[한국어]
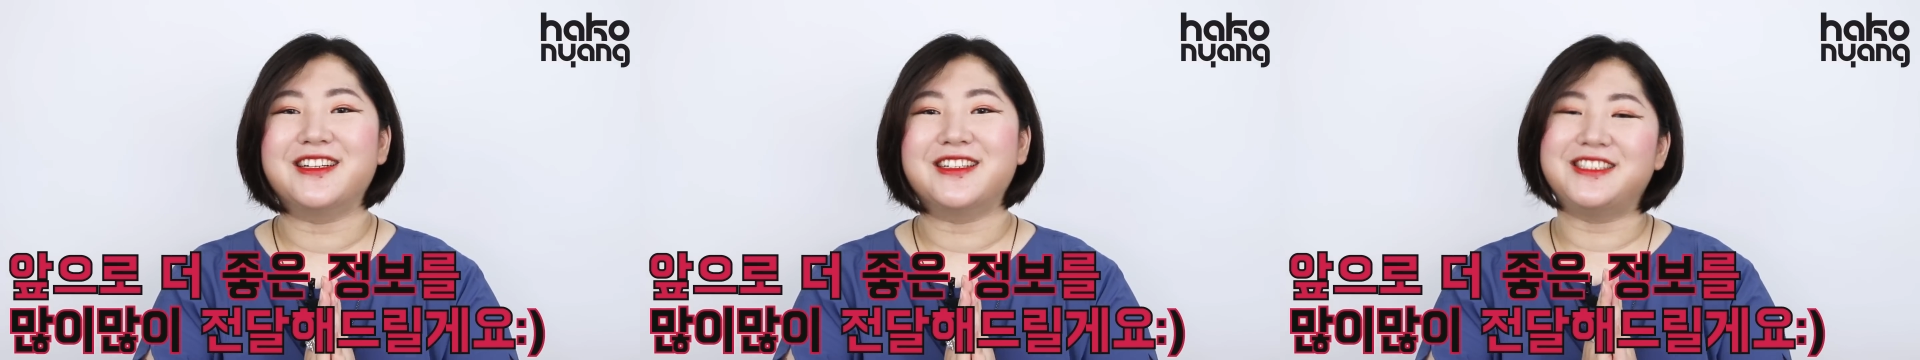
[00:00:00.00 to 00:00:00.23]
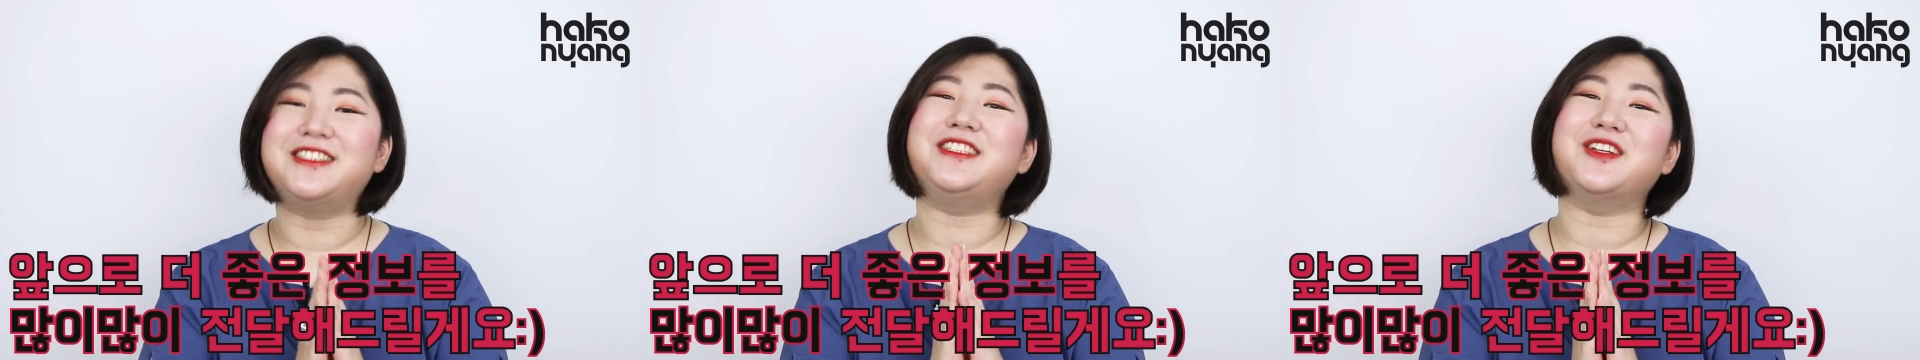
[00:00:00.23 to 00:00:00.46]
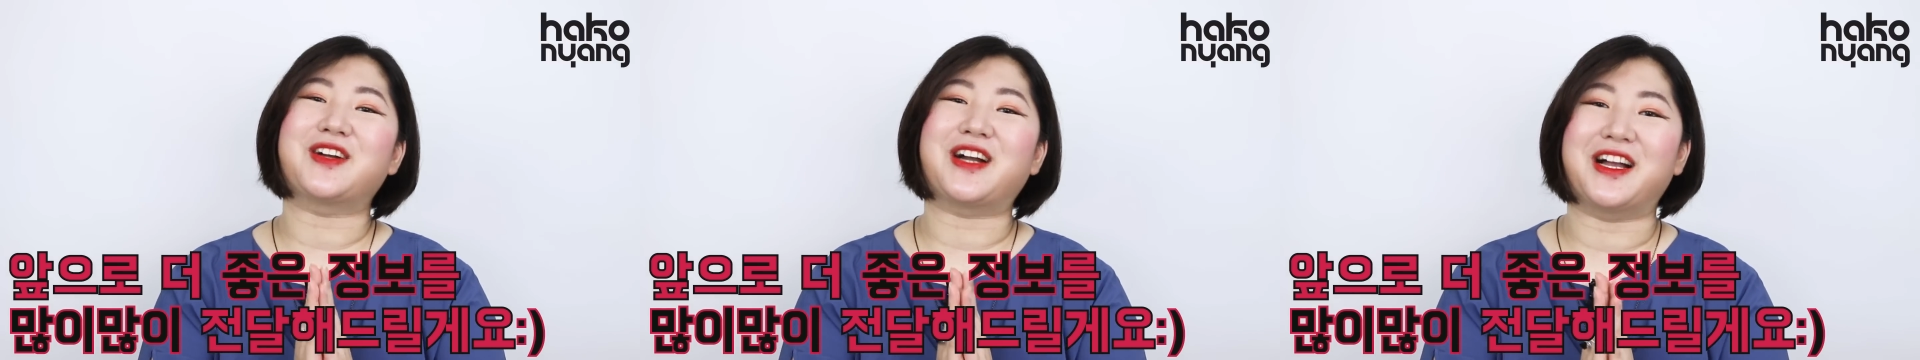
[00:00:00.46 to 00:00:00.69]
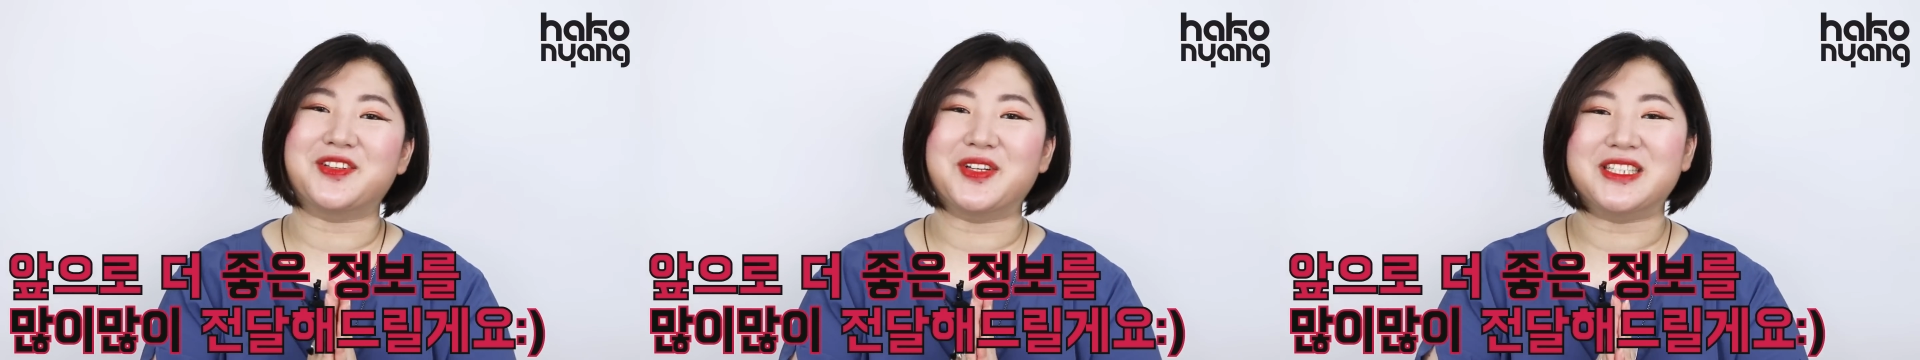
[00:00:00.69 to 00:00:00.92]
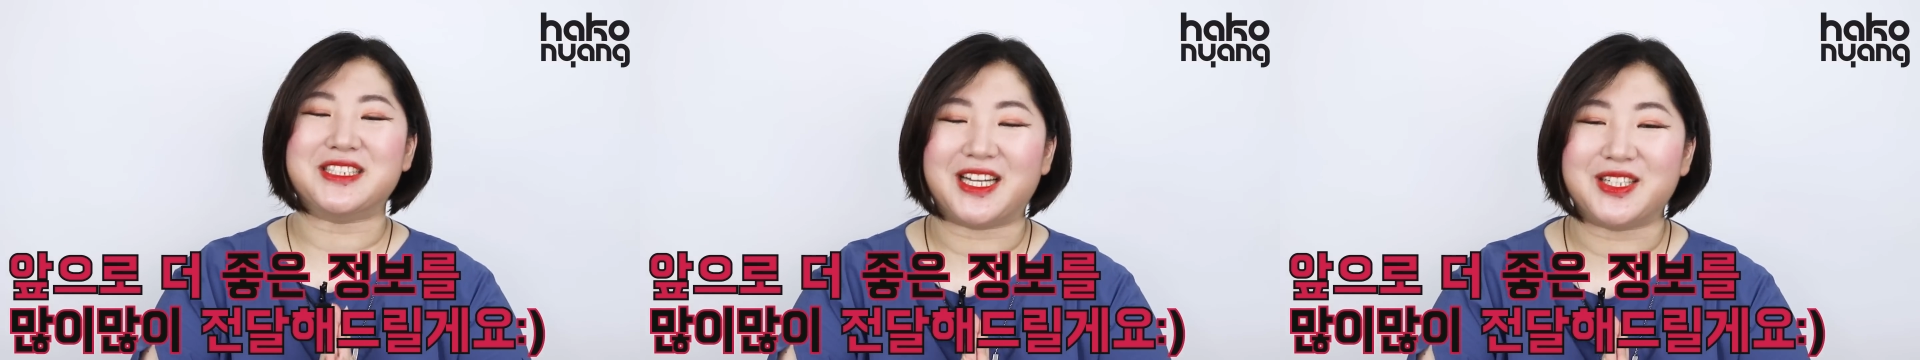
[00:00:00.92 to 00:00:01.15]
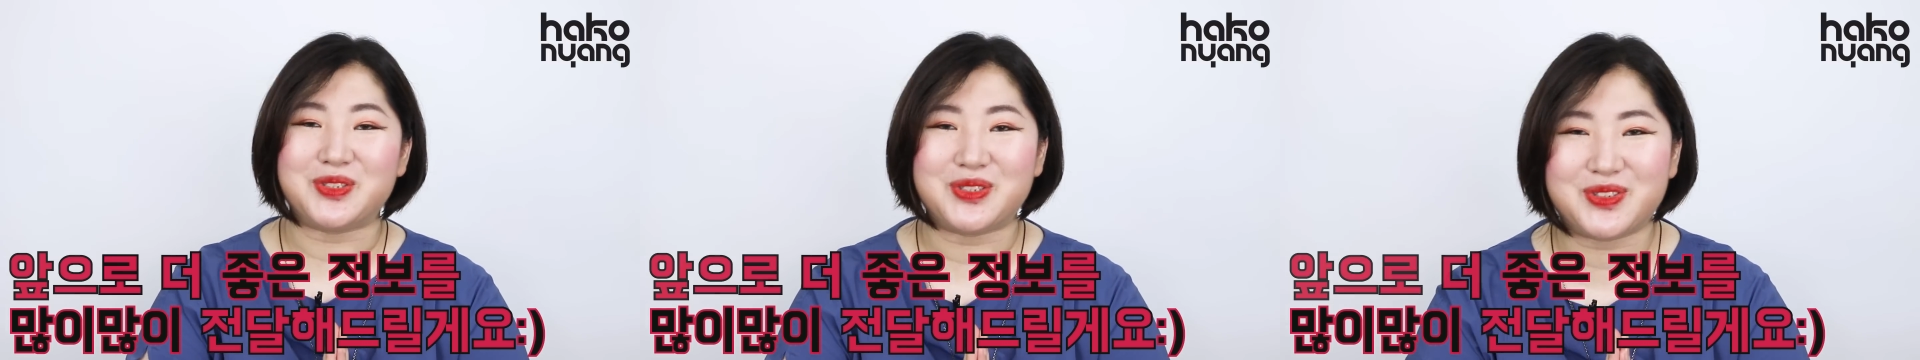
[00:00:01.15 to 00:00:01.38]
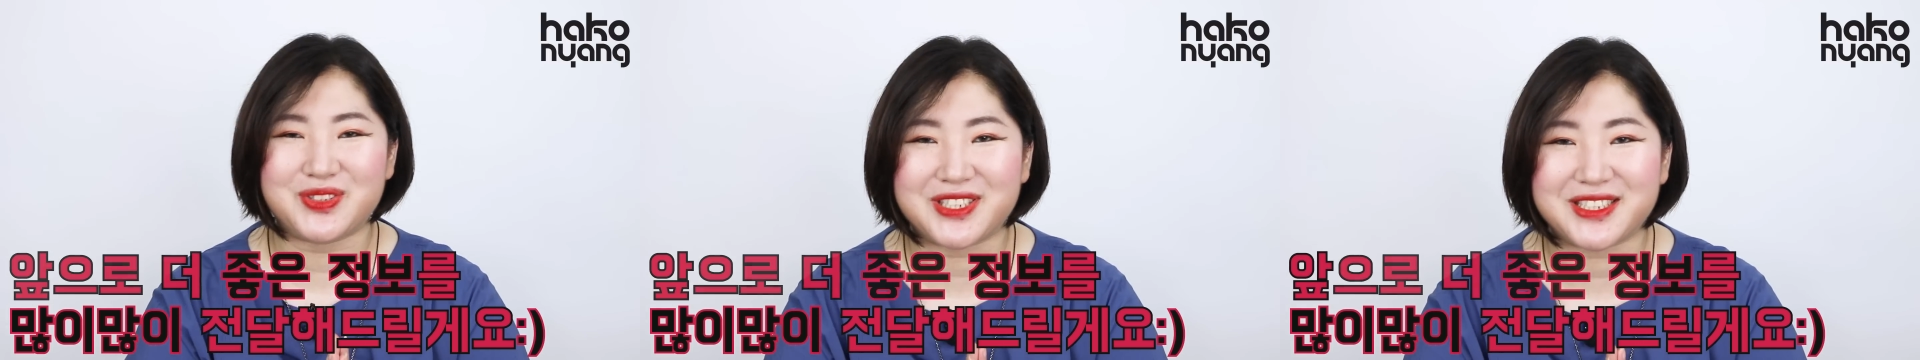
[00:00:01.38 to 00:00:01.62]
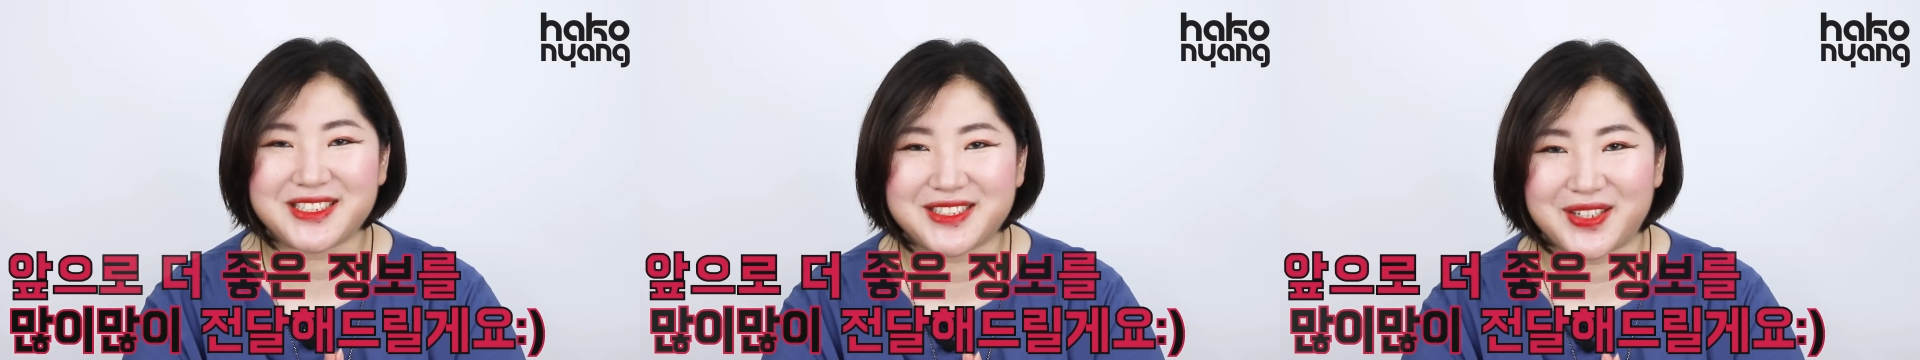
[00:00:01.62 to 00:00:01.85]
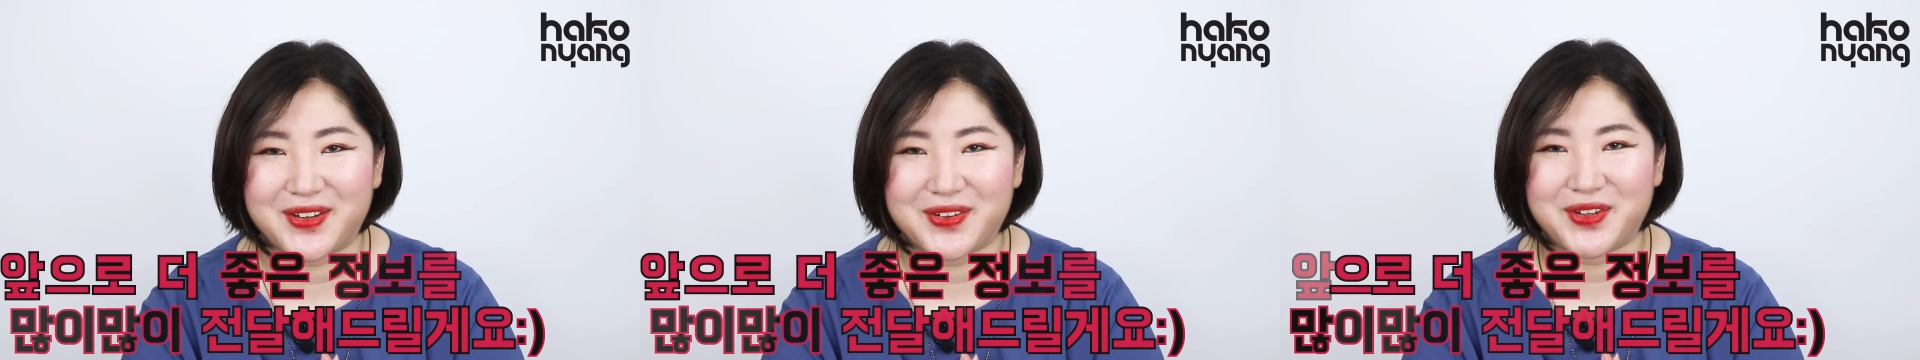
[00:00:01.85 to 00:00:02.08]
드디어 가격의 자유를
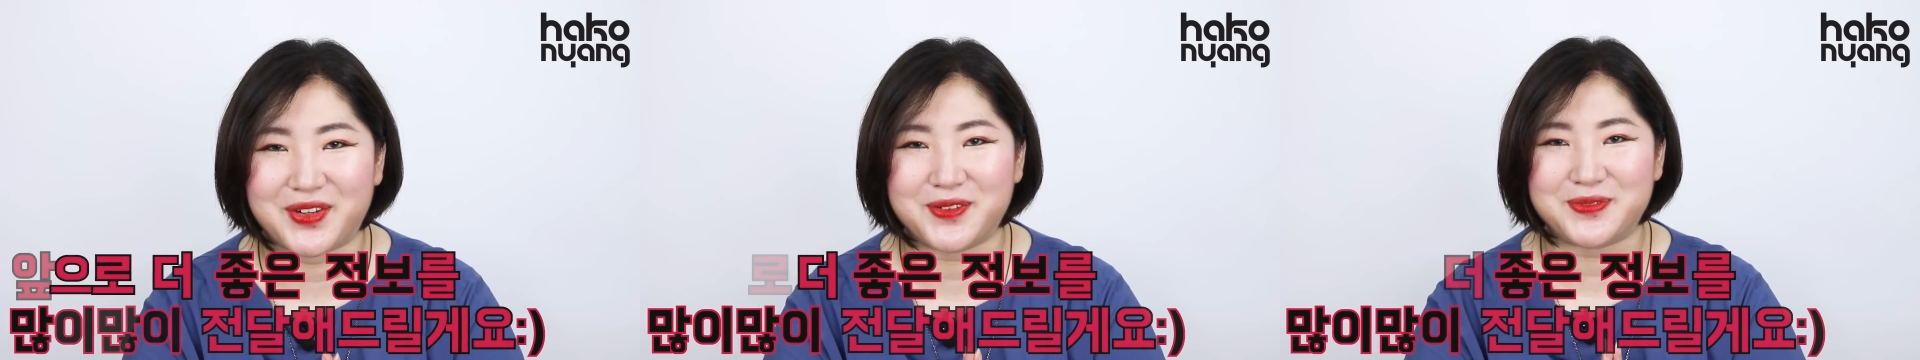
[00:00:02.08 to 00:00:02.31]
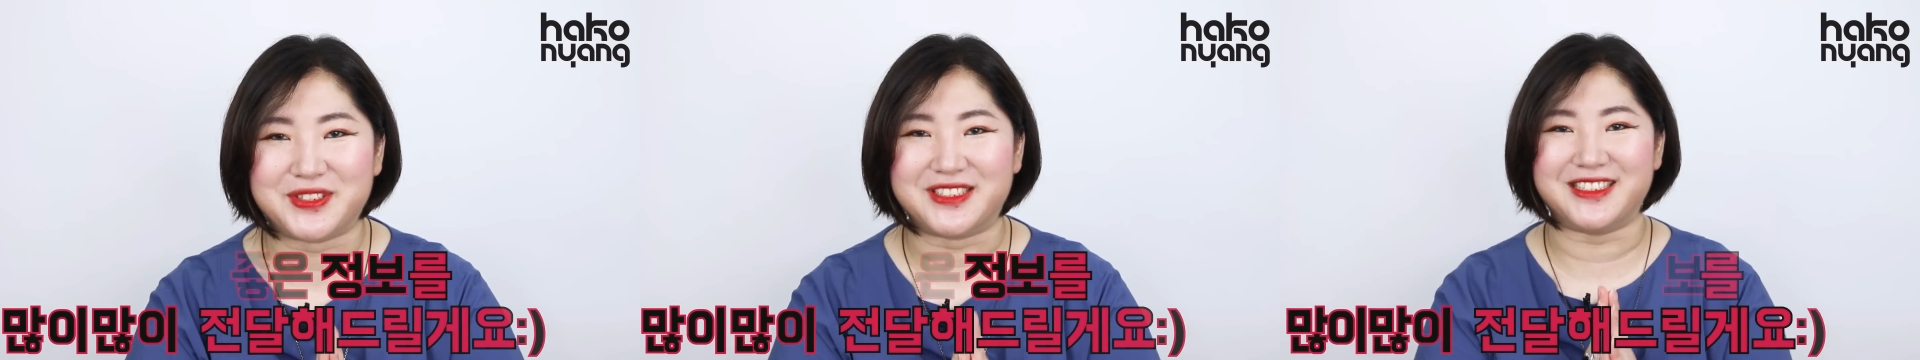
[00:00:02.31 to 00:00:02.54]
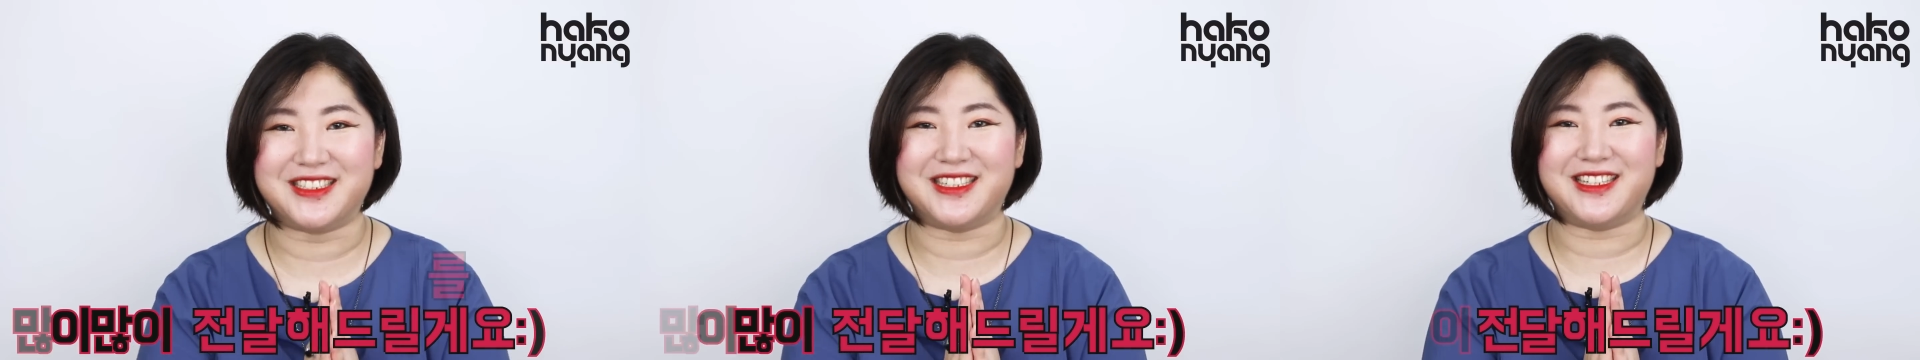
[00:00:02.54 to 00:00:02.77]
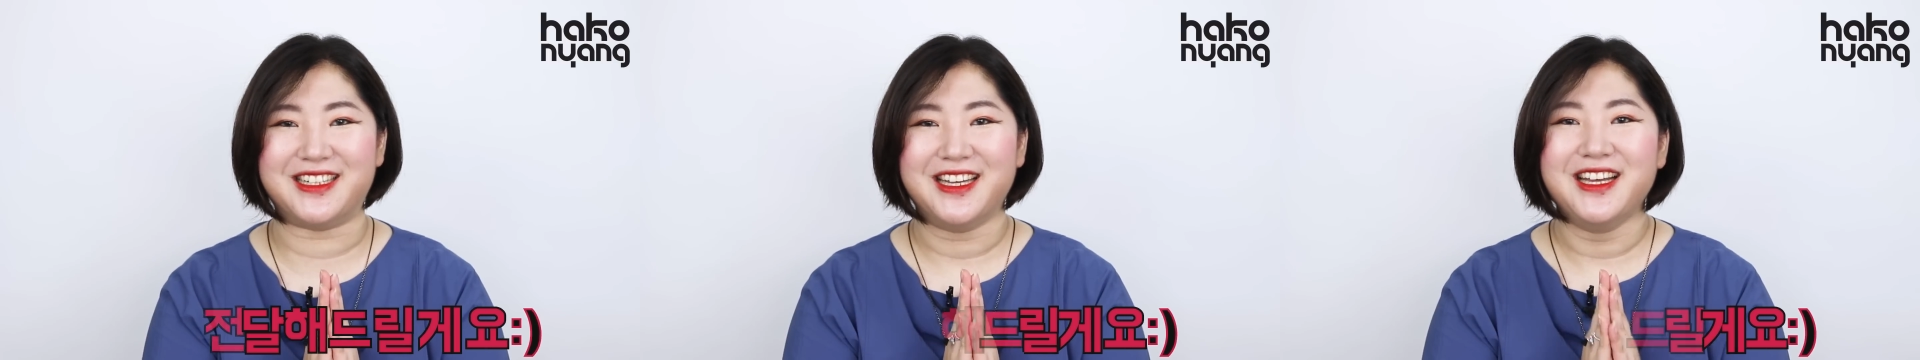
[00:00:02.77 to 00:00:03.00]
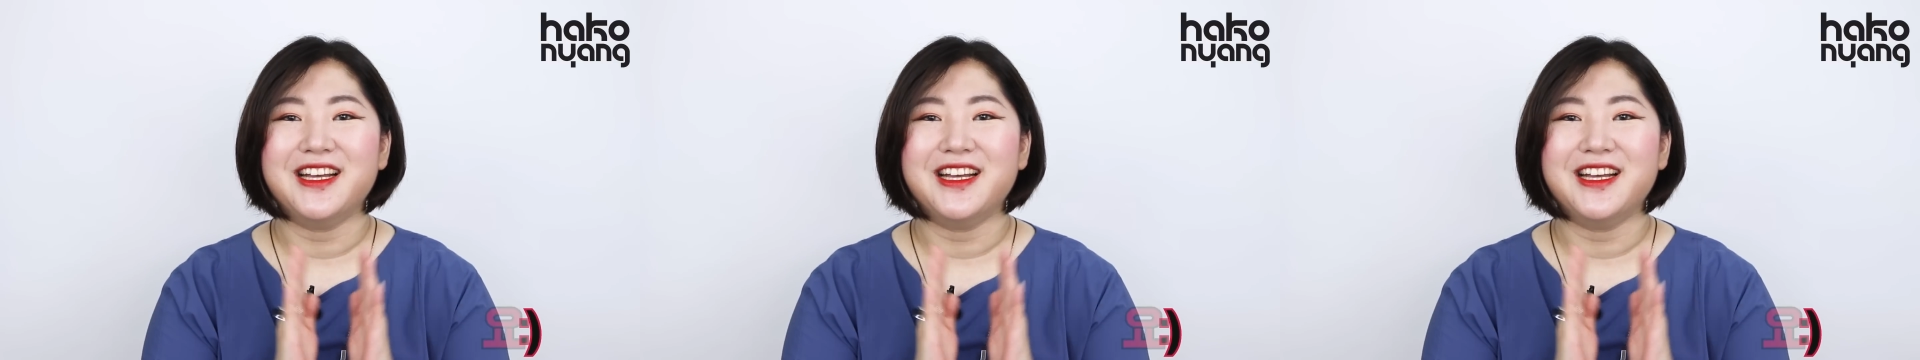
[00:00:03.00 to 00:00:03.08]
주셨어요, 여러분들이.